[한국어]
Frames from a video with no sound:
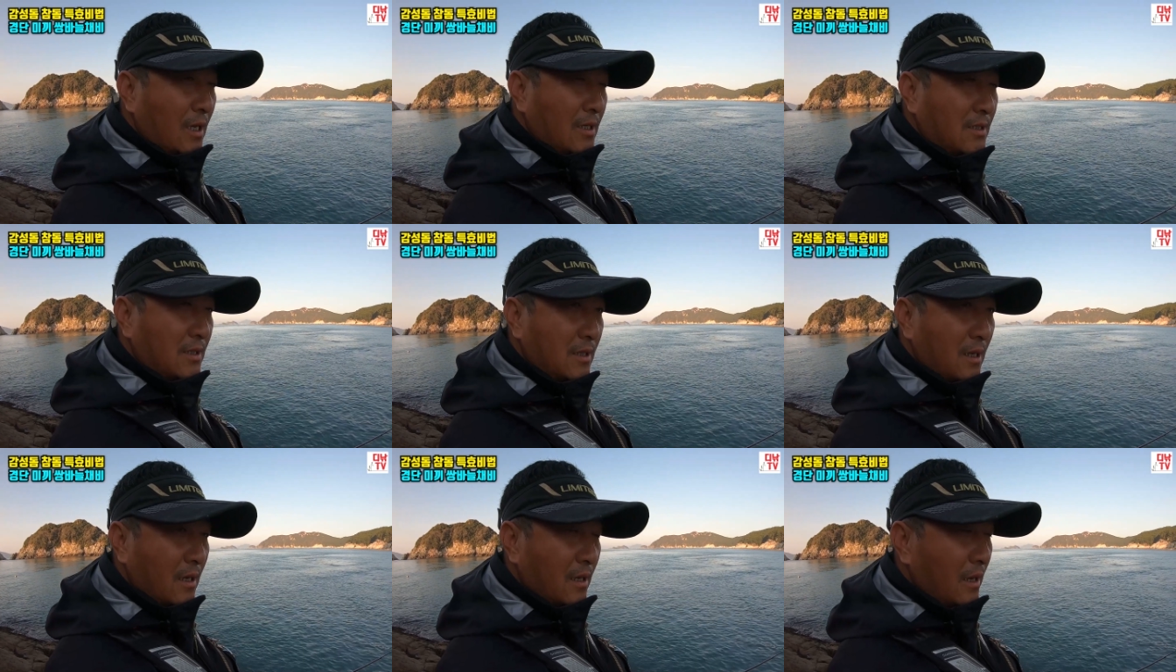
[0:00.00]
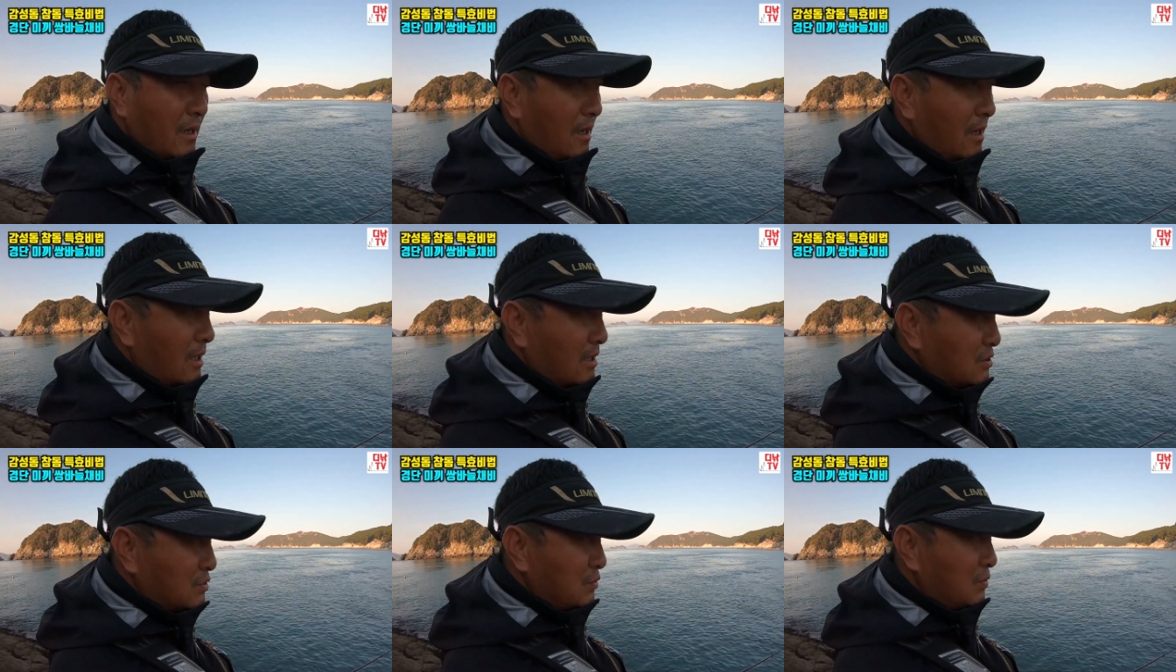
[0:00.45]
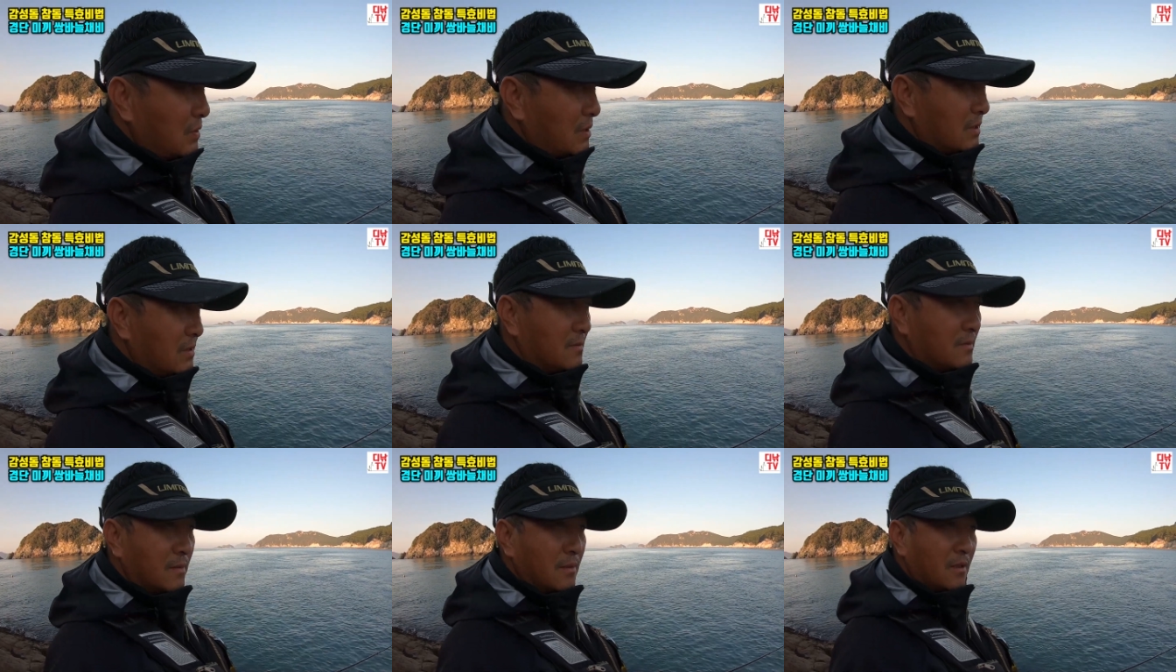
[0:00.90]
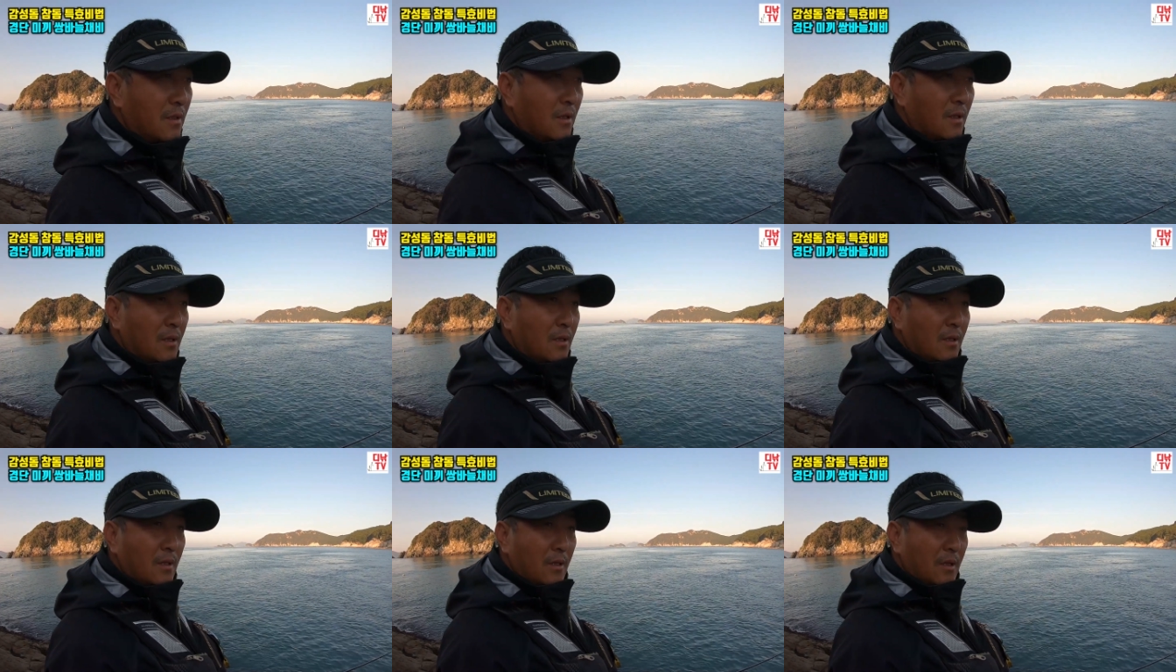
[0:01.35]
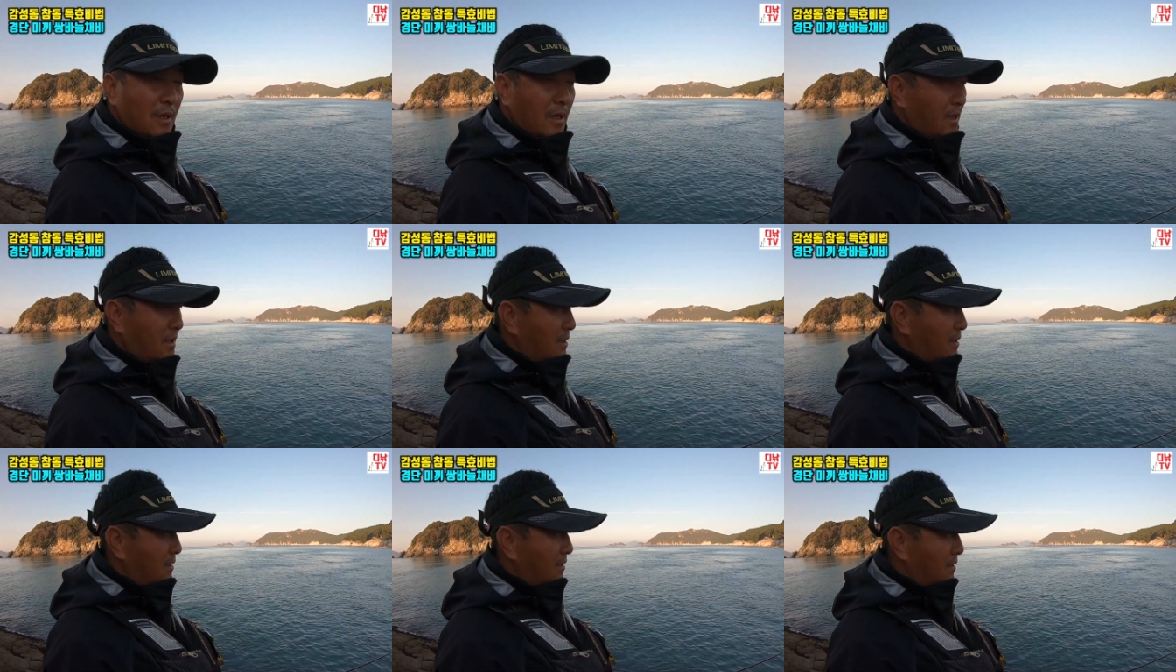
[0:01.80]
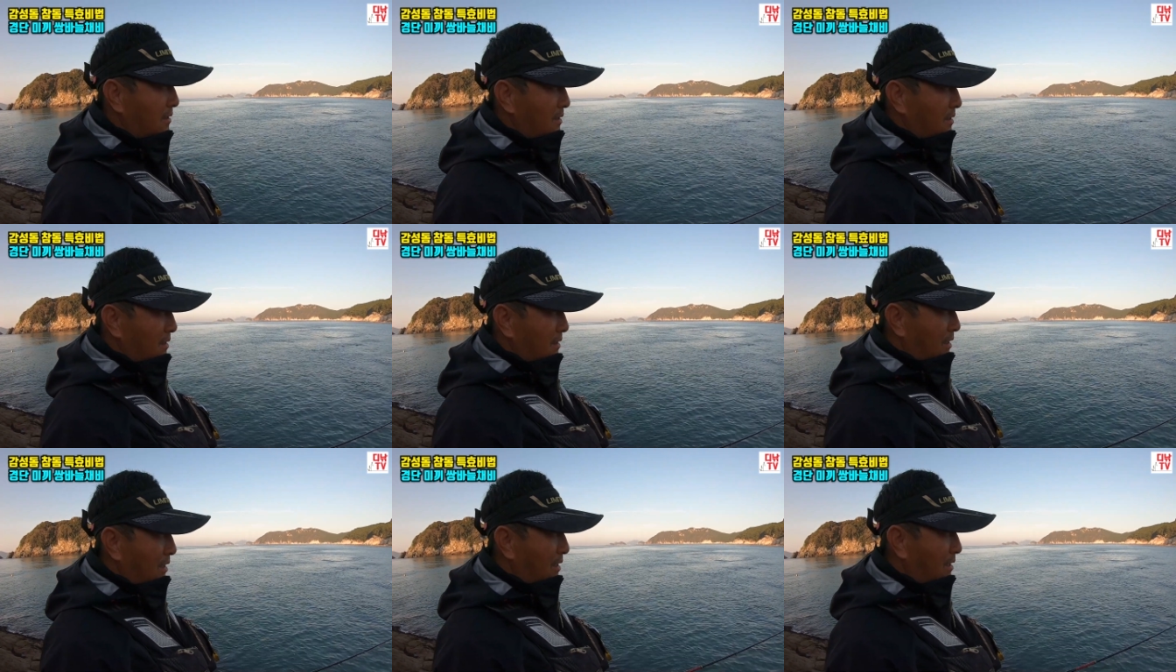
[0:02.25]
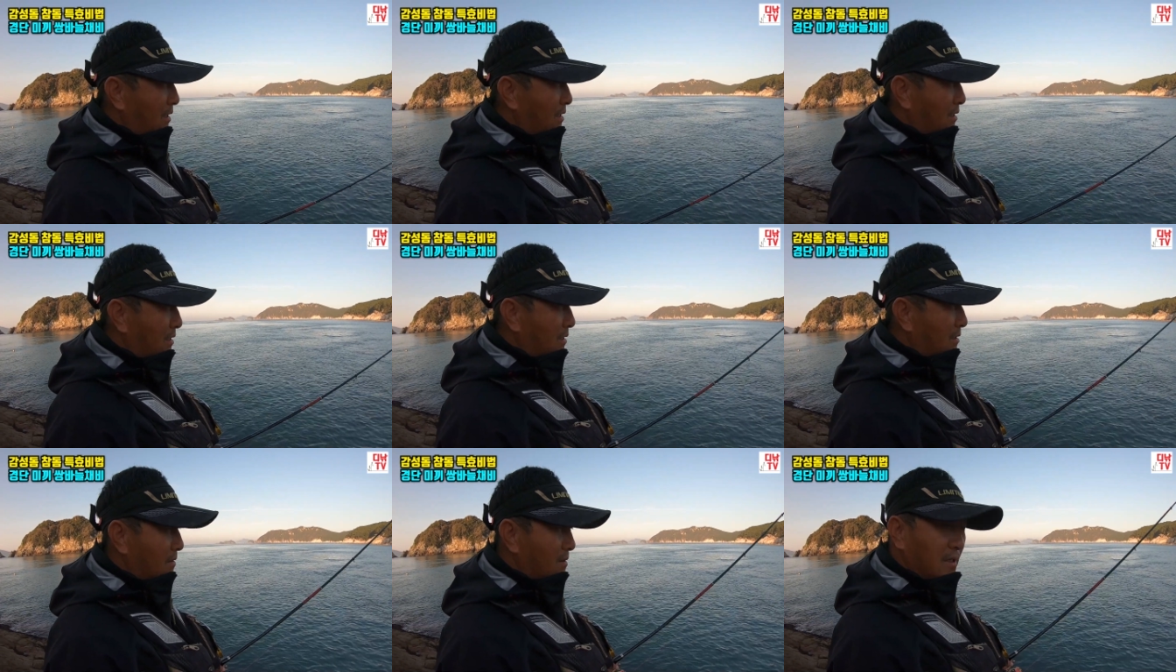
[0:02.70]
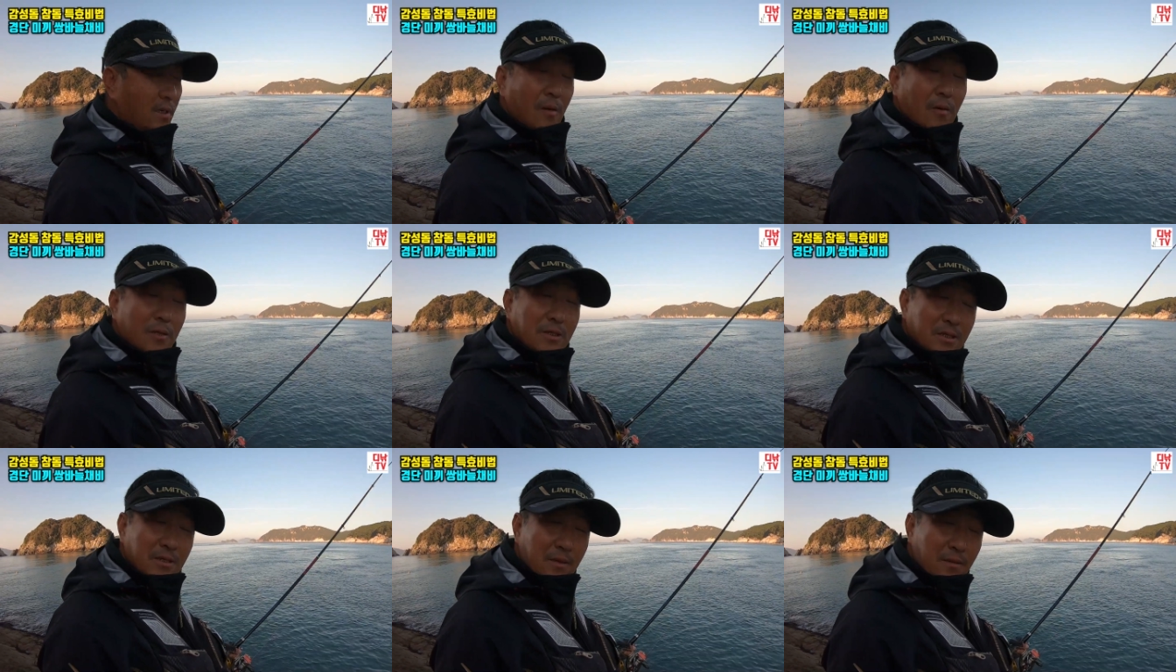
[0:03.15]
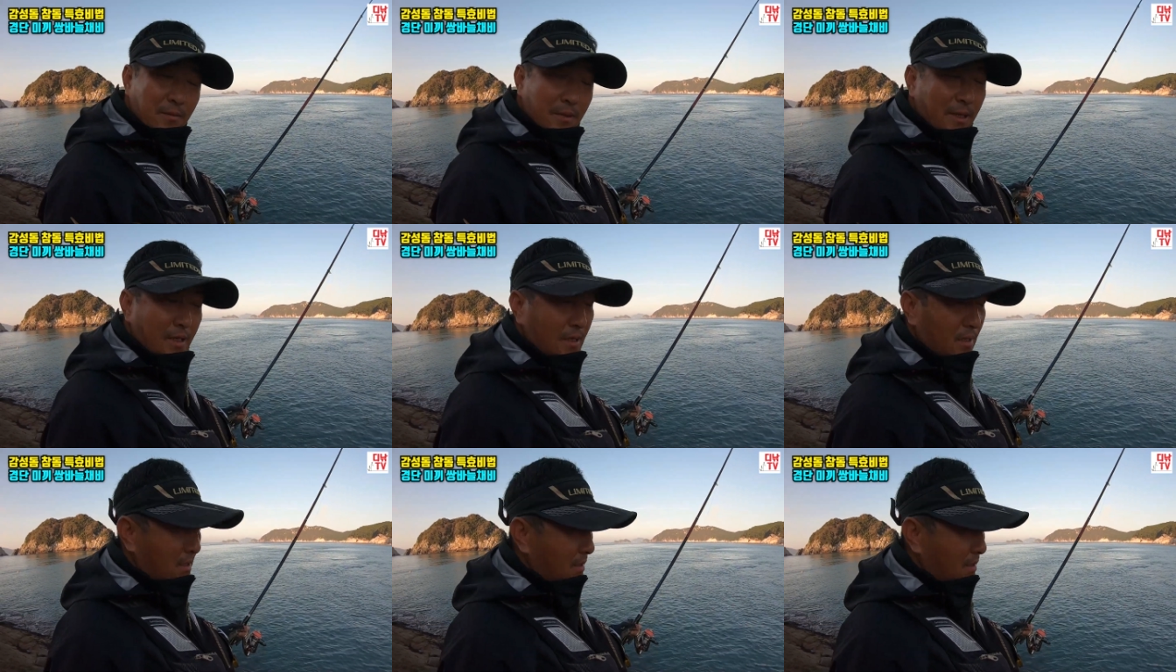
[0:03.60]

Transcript: 확실하게 알 수 있는 게 예. 하나가 이 어신입니다.